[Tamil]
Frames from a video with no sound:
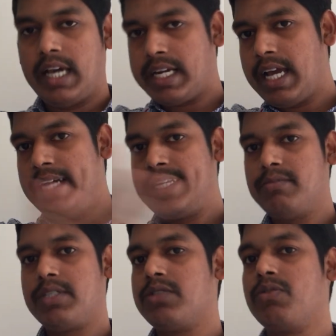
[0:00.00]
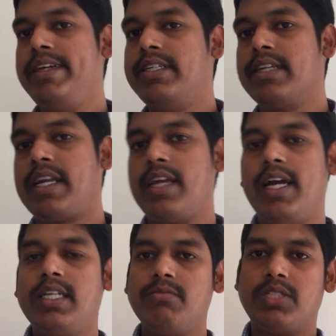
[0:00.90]
நிறைய ஐட்டம்ஸ் ஸ்வீட் நிறைய
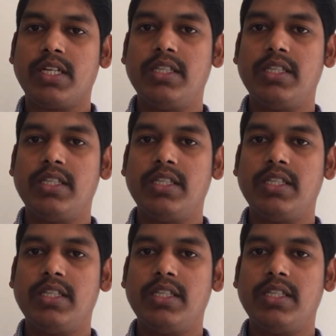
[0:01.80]
ஐட்டம்ஸ்